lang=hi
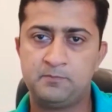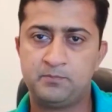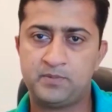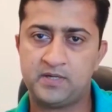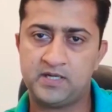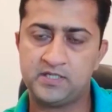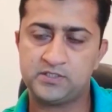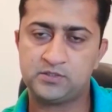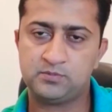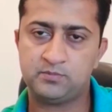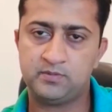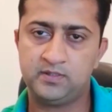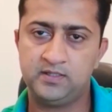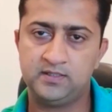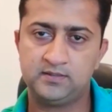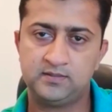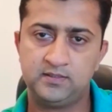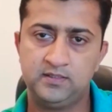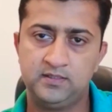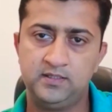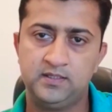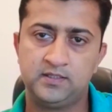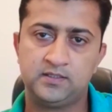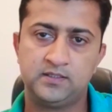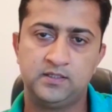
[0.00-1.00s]
पाँच मरले
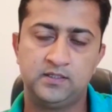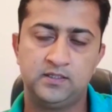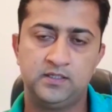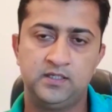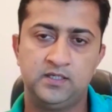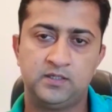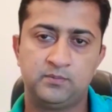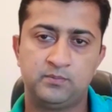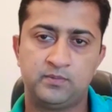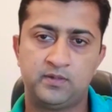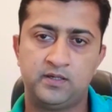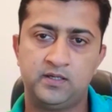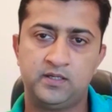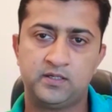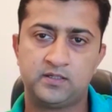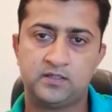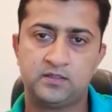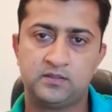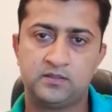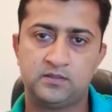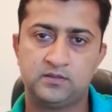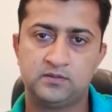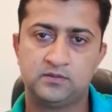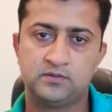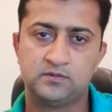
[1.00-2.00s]
से लेके एक मरला
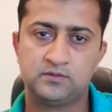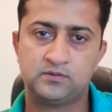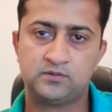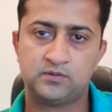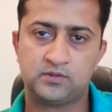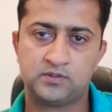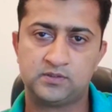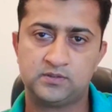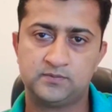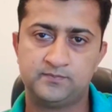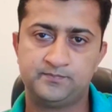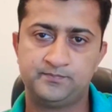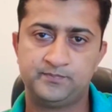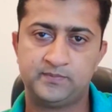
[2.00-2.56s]
तक